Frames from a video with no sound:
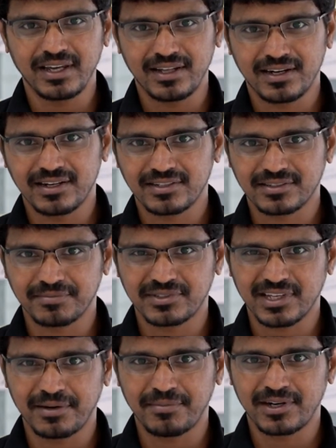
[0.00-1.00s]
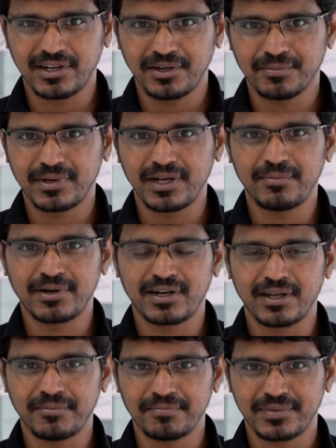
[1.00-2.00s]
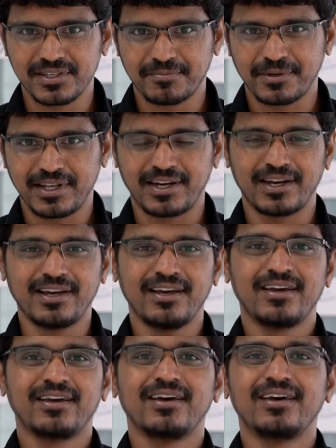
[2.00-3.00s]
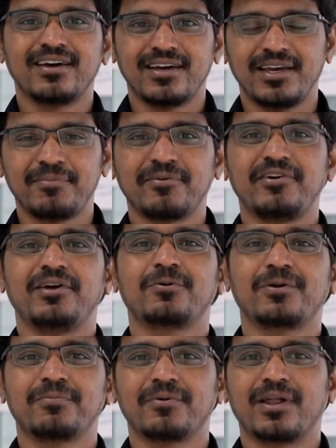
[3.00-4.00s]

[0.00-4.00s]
கீழே இருக்கிற சப்ஸ்கிரைப் பட்டனையும் பெல் பட்டனையும் விசிட் பண்ணிடுங்க இப்போ வீடியோக்குள்ளே